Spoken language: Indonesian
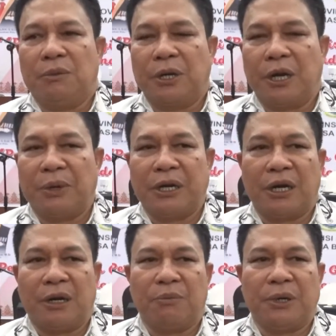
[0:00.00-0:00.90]

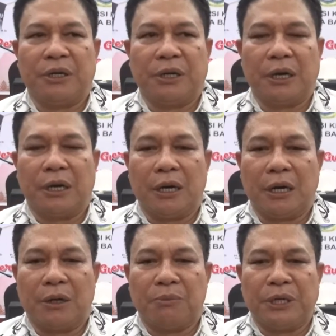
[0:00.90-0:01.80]
bagaimana
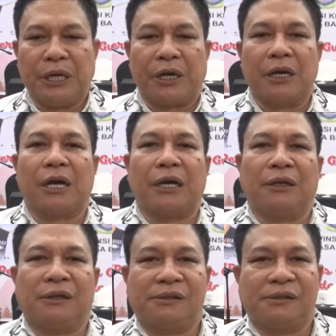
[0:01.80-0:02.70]
menjaga, meningkatkan